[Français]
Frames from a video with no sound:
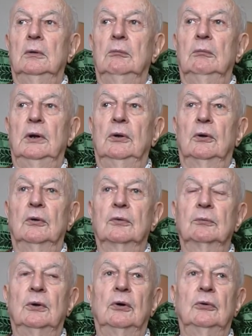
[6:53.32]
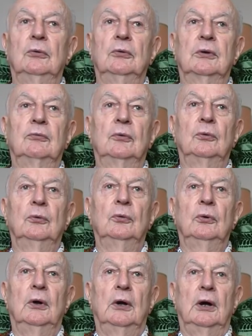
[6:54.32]
Malheureusement, nous avons
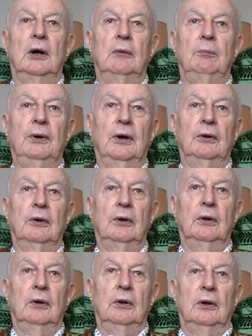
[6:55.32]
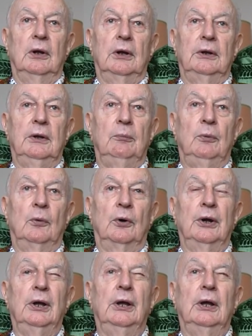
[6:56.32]
eu à Perle, à
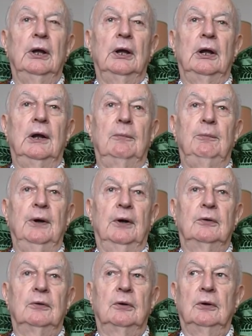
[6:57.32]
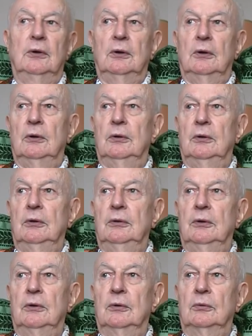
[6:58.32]
déplorer la perte
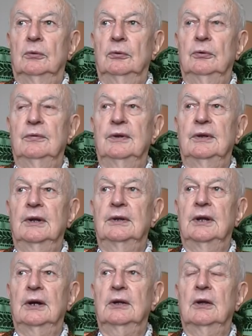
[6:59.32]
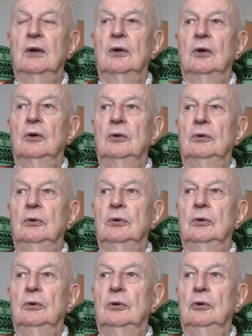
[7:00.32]
euh, au cours de cette attaque
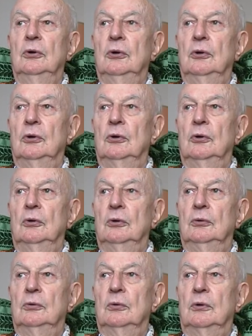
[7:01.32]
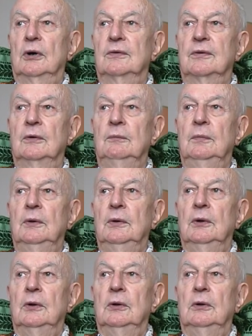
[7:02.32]
de euh, trois hommes,
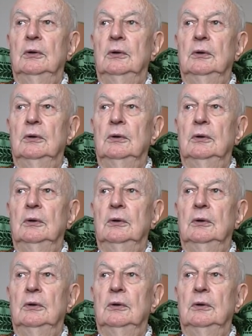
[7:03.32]
le,